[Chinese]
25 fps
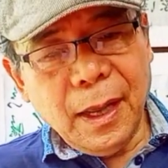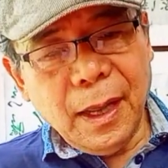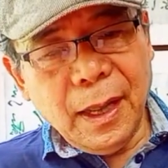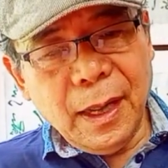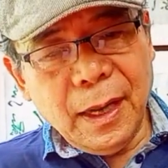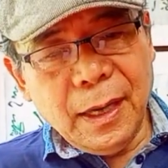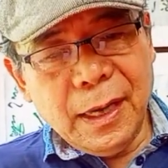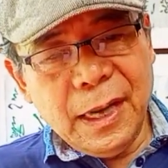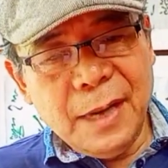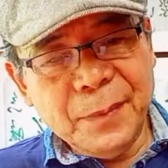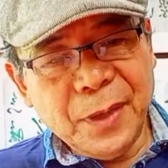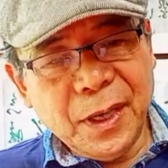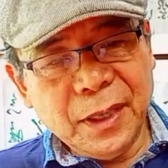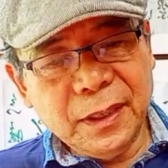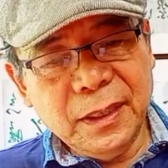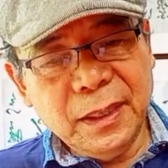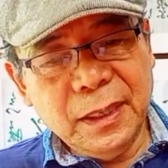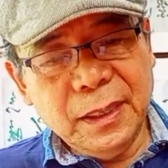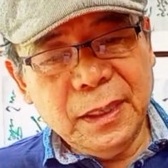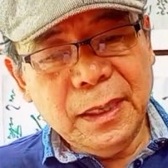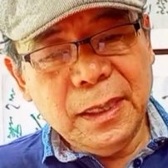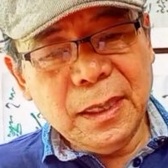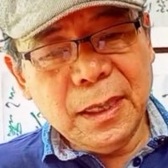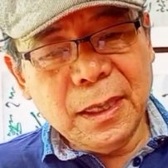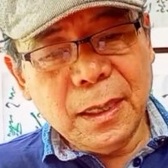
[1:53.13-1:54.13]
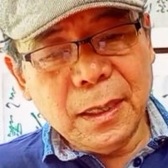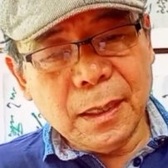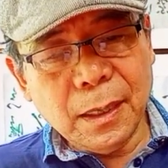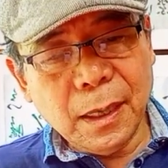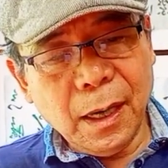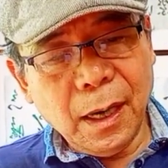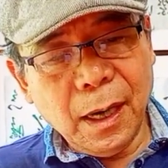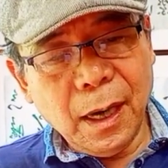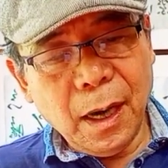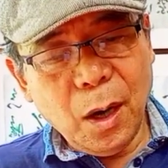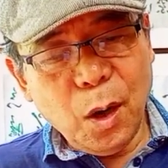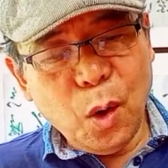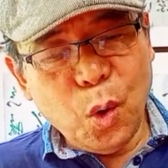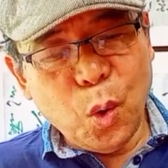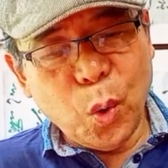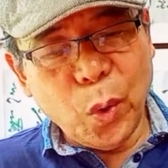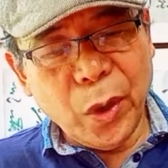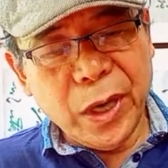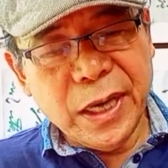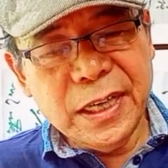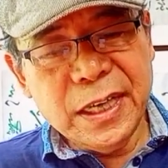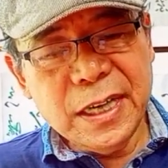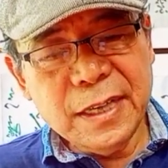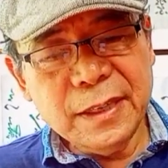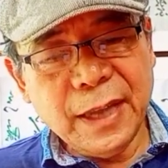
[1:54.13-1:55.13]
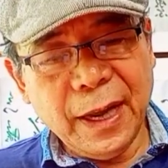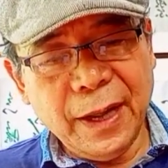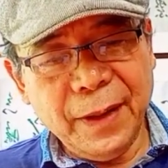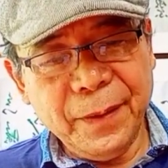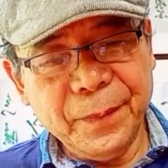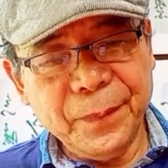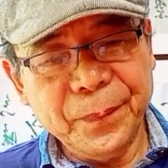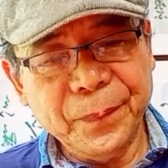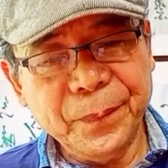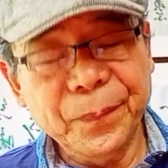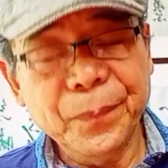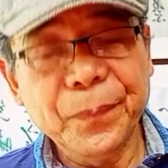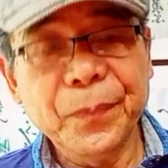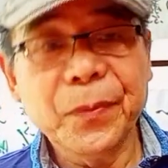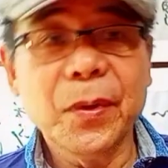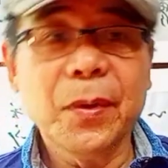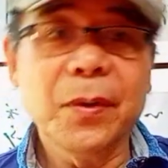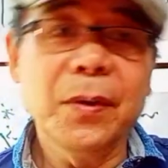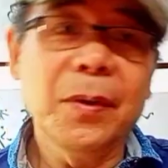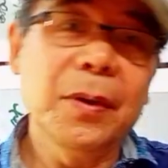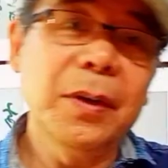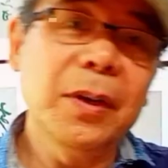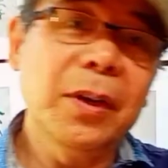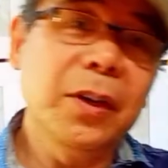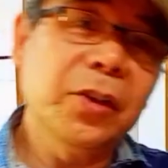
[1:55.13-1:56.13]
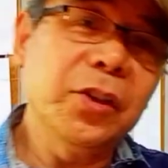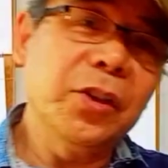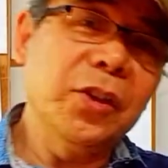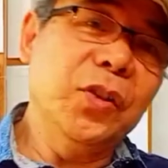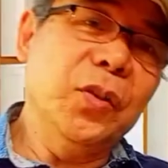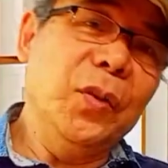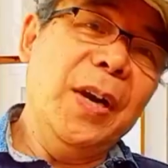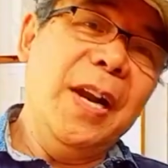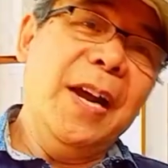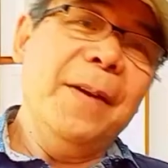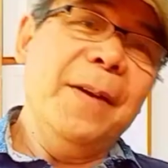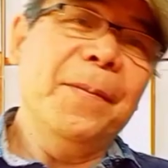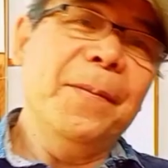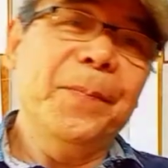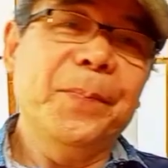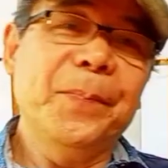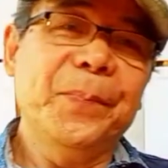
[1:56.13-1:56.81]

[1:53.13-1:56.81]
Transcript: 那么第一个回应的是谁呢？